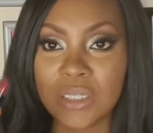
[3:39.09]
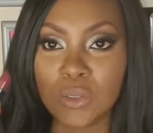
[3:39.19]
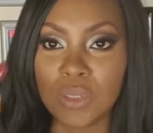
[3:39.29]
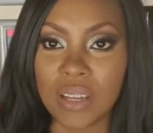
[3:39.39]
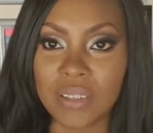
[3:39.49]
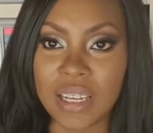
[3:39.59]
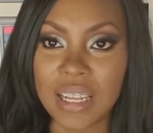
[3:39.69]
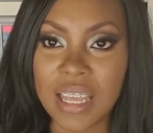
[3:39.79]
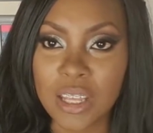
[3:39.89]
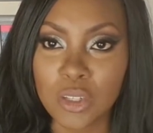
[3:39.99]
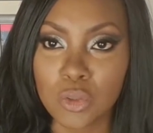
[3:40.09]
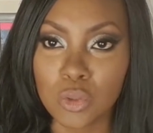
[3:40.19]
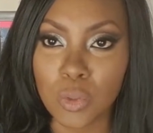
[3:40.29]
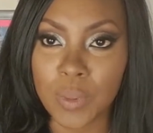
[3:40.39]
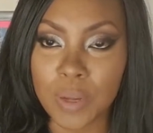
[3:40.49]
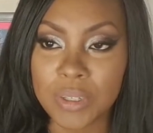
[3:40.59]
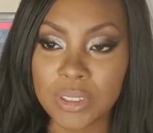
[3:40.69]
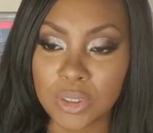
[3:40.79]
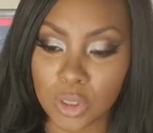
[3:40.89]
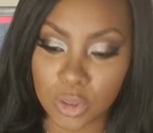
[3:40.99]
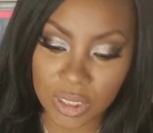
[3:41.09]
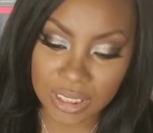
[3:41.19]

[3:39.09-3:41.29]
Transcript: Es un labial súper precioso.